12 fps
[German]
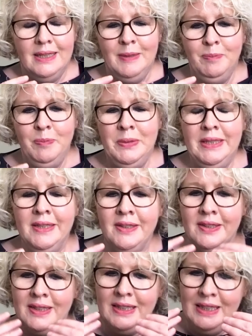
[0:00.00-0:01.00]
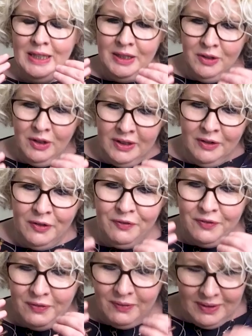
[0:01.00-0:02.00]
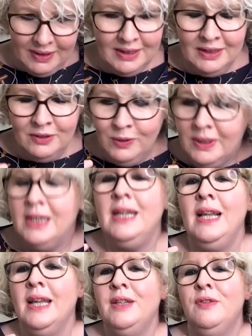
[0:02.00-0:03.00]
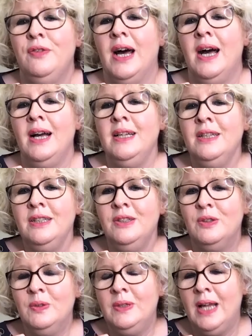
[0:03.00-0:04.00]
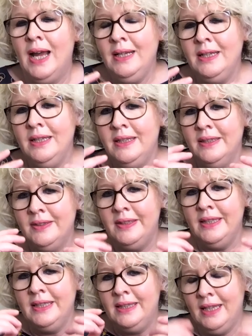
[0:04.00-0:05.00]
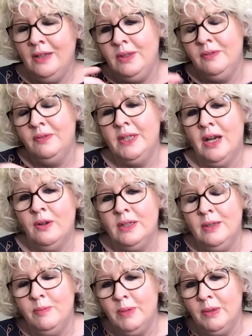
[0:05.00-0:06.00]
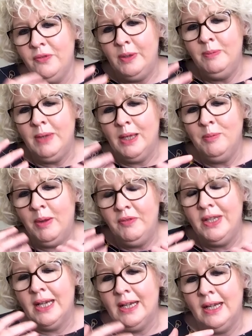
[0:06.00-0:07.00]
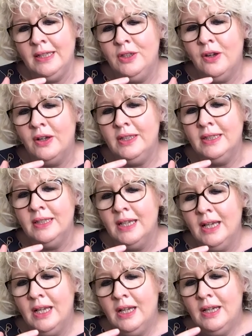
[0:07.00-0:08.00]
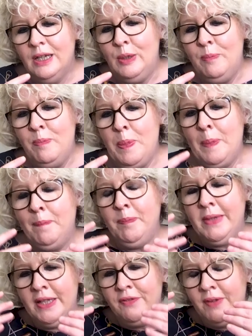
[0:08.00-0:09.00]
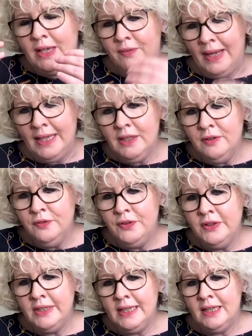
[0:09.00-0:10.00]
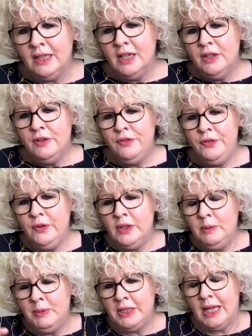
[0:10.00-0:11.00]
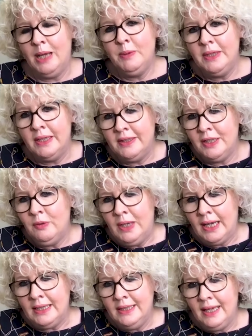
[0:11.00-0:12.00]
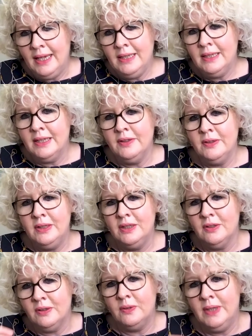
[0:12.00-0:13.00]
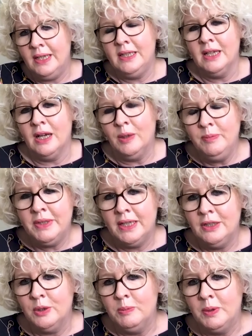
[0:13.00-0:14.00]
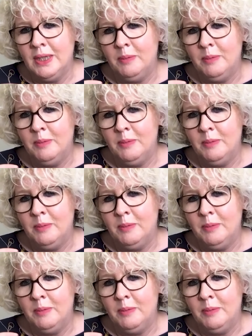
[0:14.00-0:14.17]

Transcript: äh, ist nur noch ungeklärte Frage. Und eigentlich ist die Idee, und die wird auch in dem äh, Film ja immer wieder angedeutet, ähm, dass wir Quantenphysik für die Beschreibung der Singularität, also diese unendliche Raumzeitkrümmung